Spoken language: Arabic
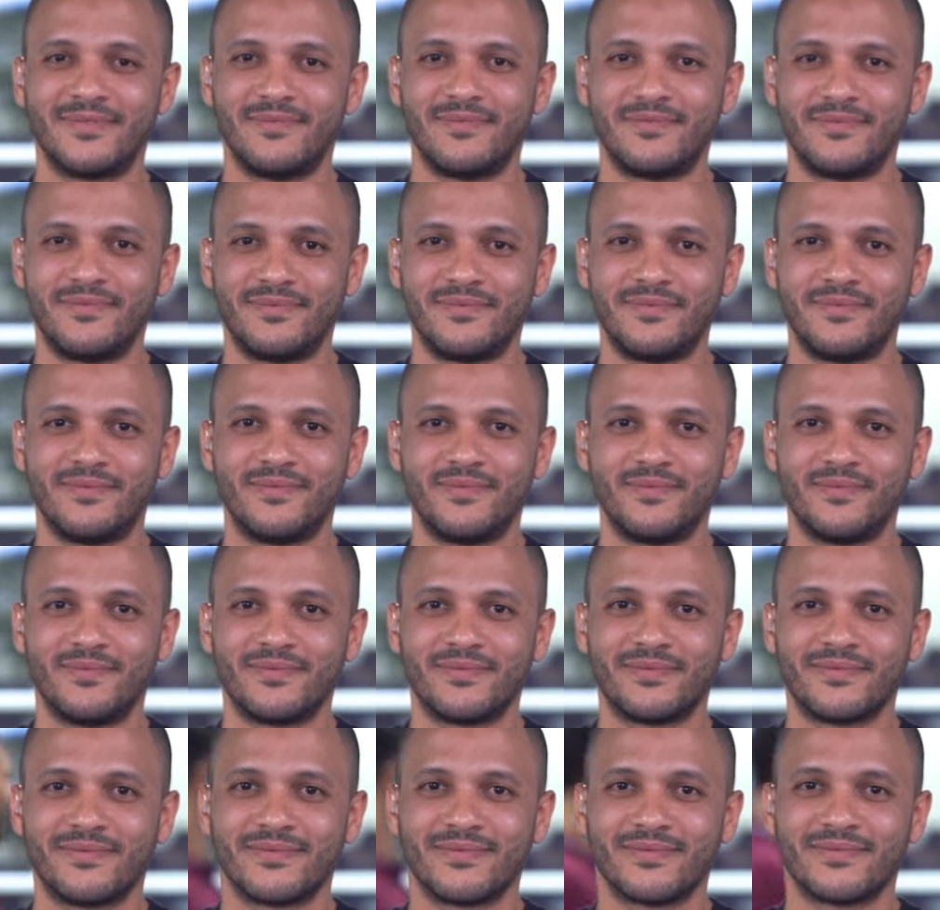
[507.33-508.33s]
انا بشكر
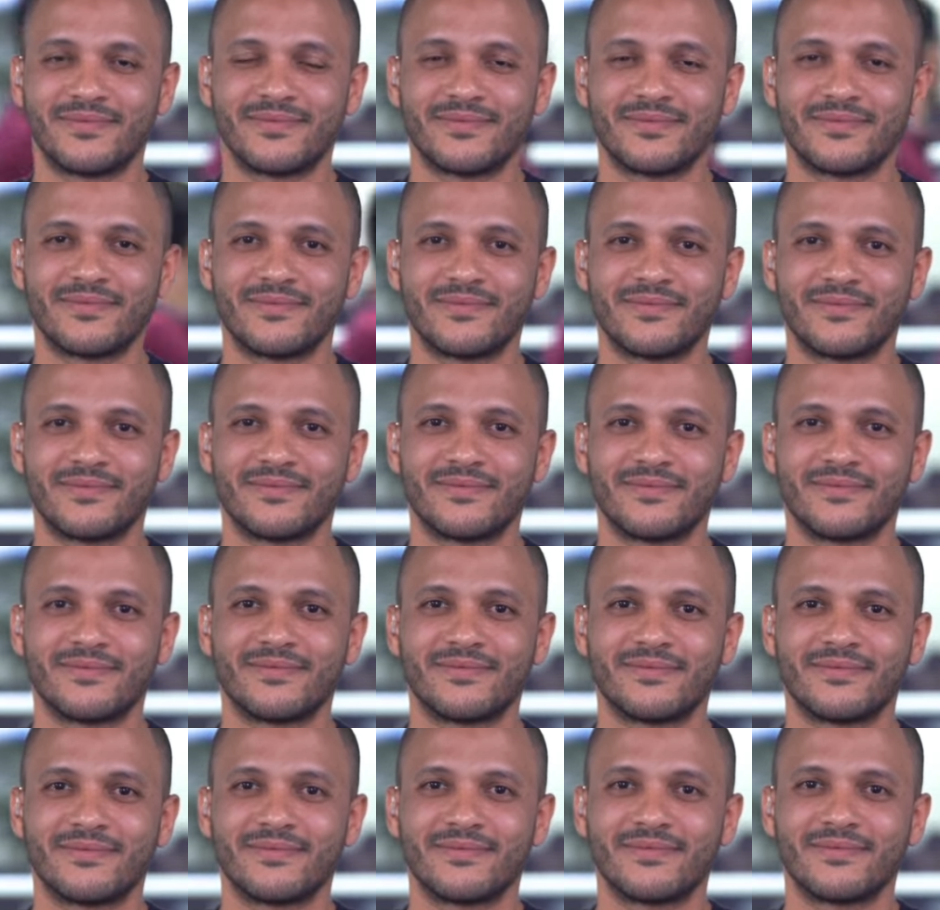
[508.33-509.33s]
حضرتك وان شاء
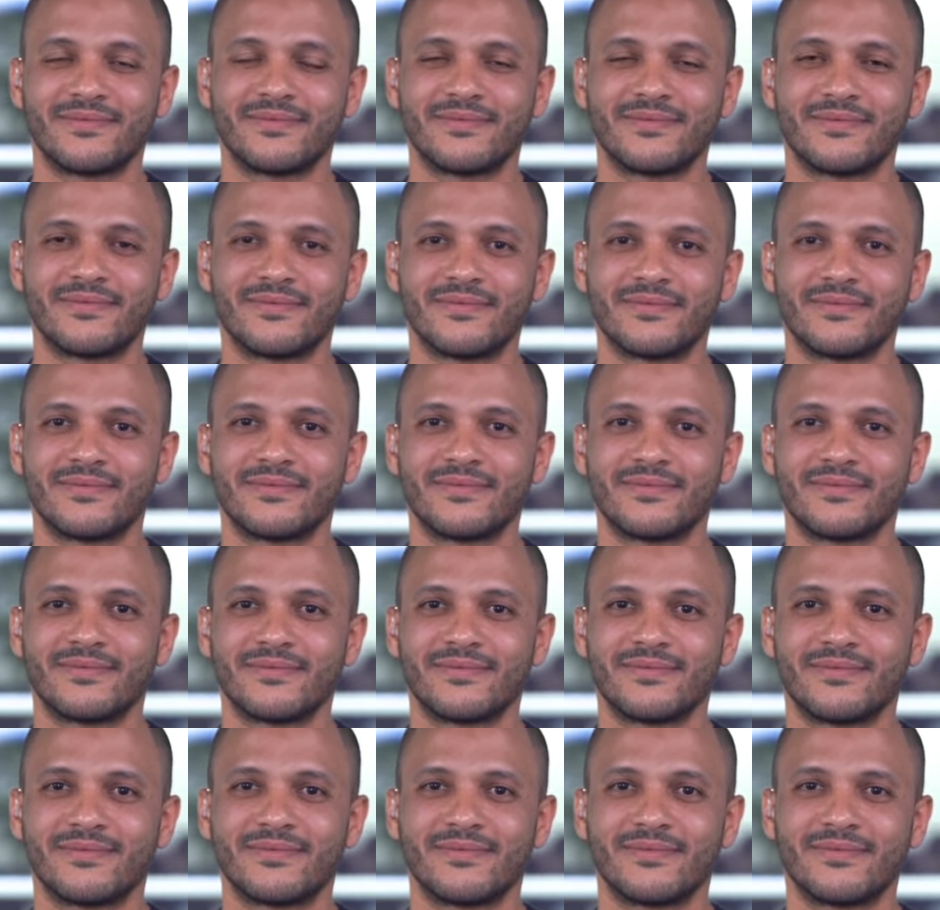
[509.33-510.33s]
الله باذن الله نتمنى
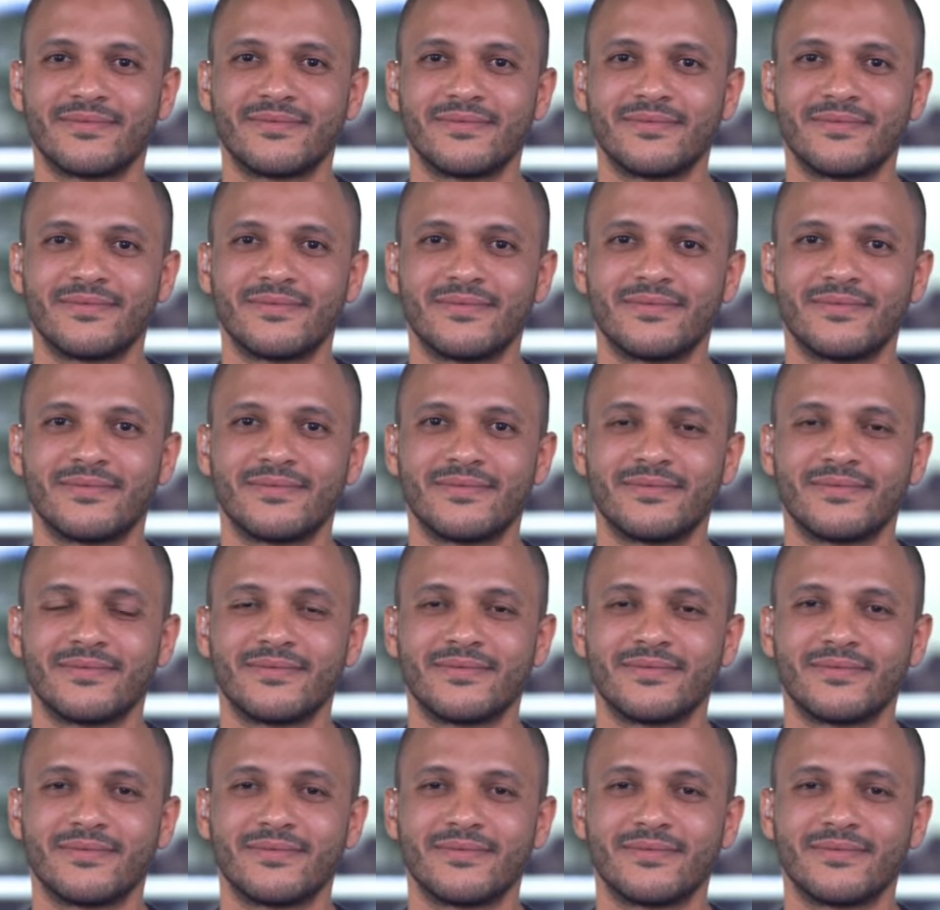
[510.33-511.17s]
التوفيق دايما